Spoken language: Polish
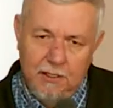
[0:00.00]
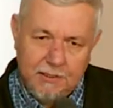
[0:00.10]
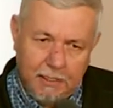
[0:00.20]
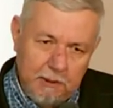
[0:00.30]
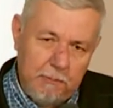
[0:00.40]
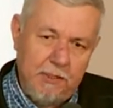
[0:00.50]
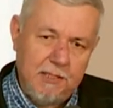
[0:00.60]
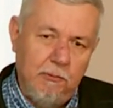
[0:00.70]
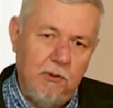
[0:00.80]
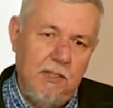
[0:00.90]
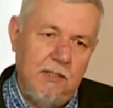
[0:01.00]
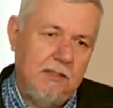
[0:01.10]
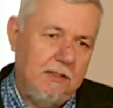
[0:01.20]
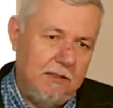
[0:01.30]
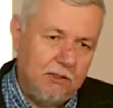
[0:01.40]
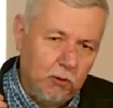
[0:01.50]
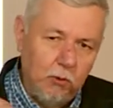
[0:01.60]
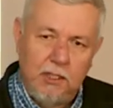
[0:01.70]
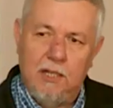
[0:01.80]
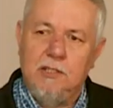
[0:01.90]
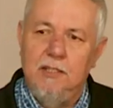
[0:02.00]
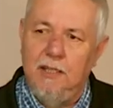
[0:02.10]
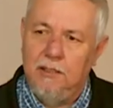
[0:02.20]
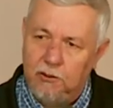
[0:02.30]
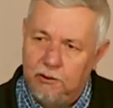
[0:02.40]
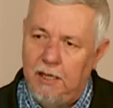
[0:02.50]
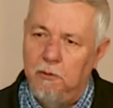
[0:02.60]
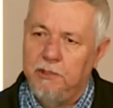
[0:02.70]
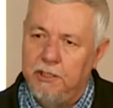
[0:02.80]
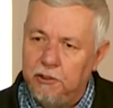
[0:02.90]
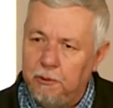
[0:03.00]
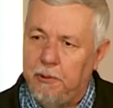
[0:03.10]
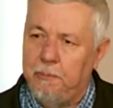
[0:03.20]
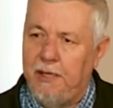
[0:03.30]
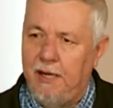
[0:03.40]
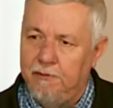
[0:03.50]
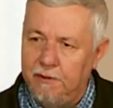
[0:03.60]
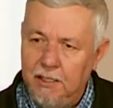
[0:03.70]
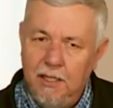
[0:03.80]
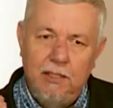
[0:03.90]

całe pismo jest skuteczne do nauki, do poprawy,